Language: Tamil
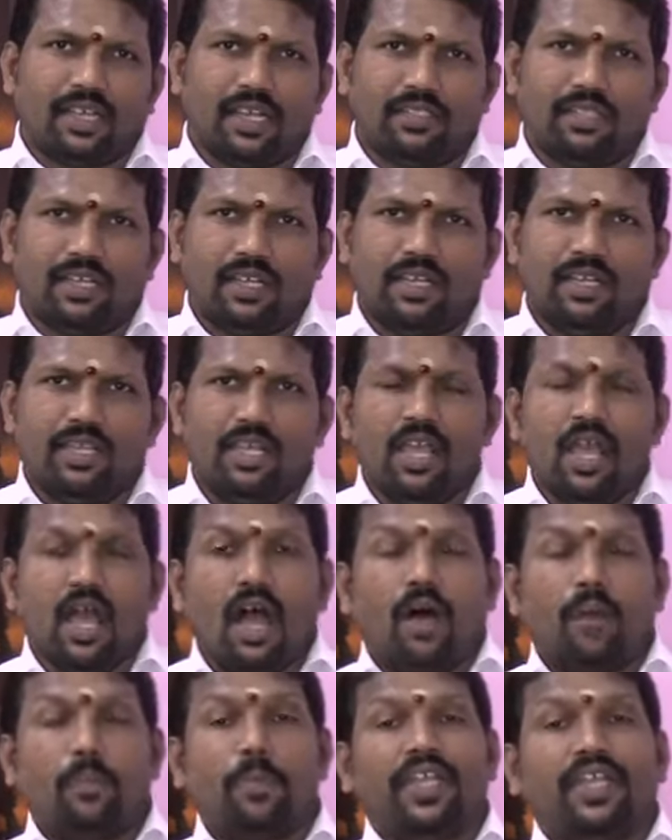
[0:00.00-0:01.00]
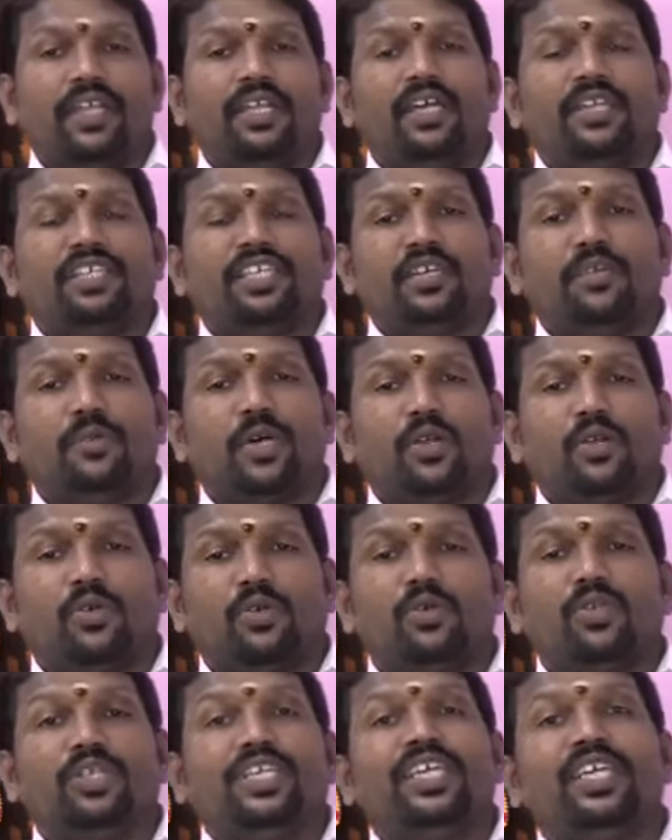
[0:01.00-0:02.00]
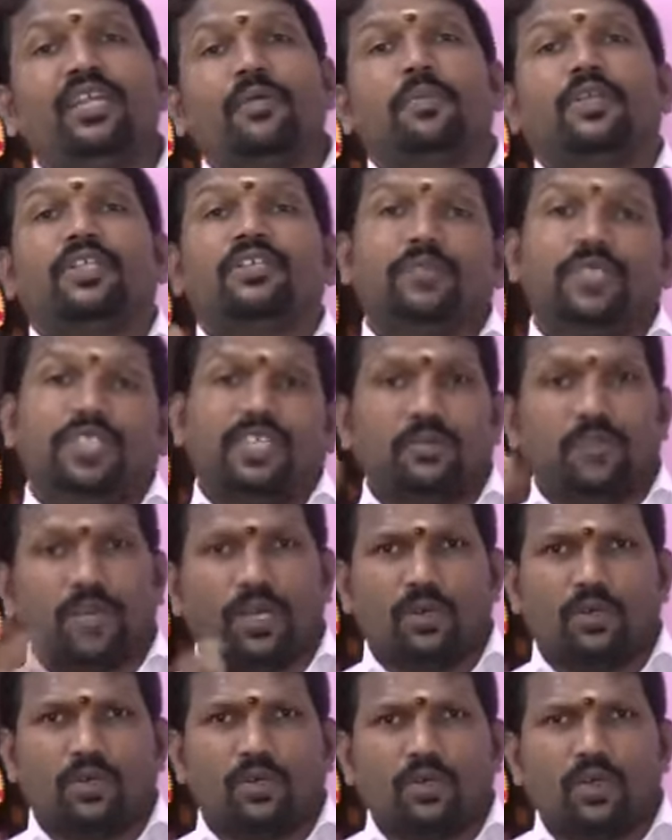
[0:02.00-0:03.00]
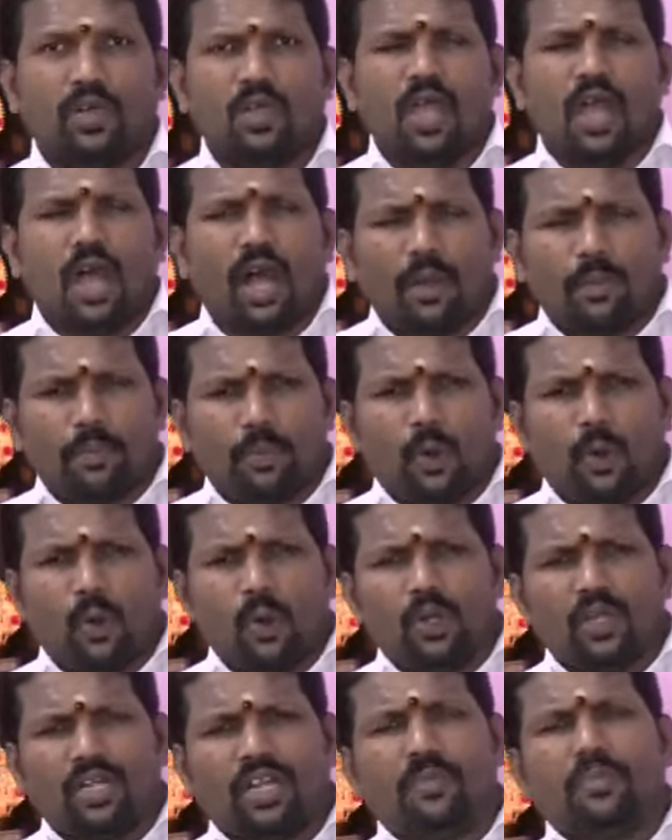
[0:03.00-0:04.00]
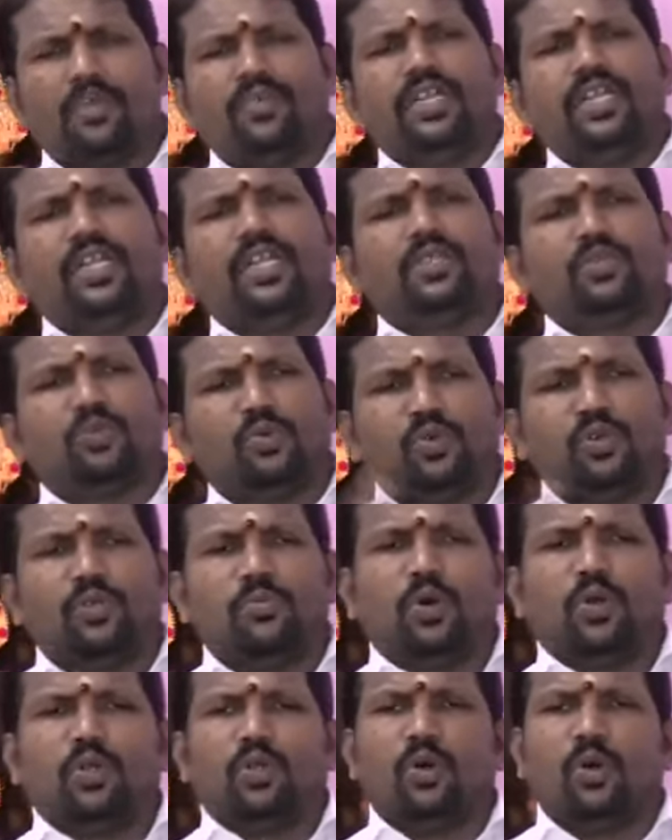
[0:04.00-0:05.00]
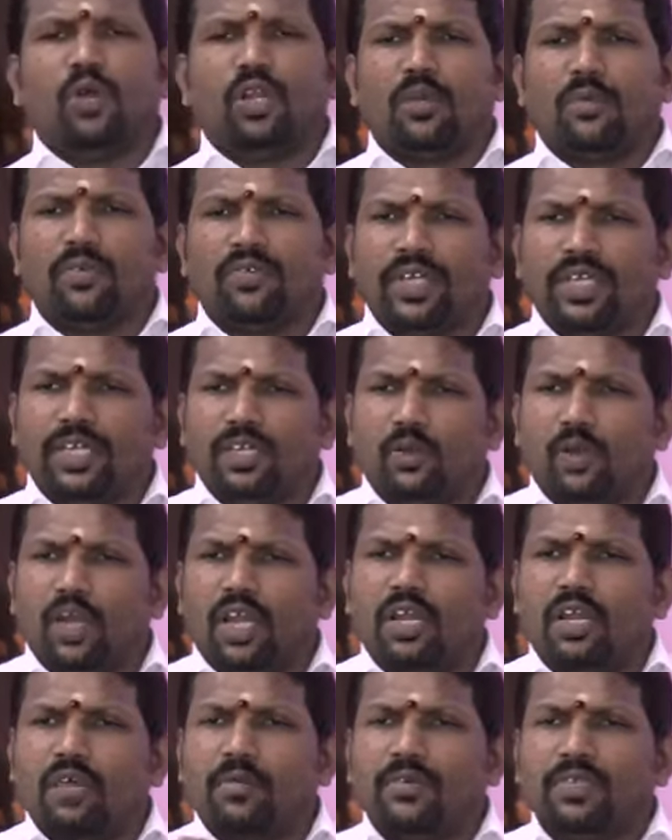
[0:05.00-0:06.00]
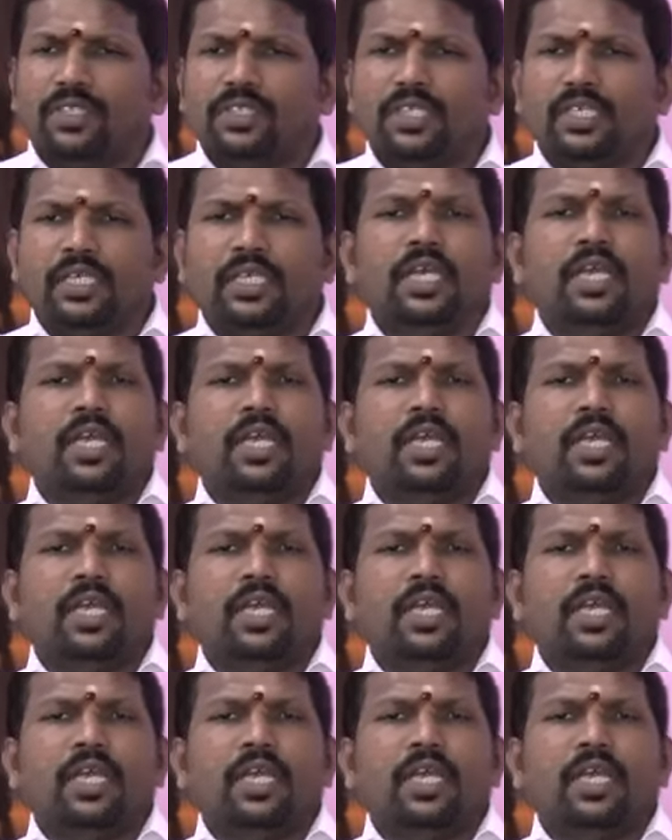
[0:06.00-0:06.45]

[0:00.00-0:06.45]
காற்றுல அப்போ என்ன அதிகமாக இருக்கும் ஈரப்பதம் அதிகமாக இருக்கும் அப்போது நம்ம வீட்டில் தூங்கும் போதோ நம்ம வீட்டுக்குள்ளே நம்ம வந்து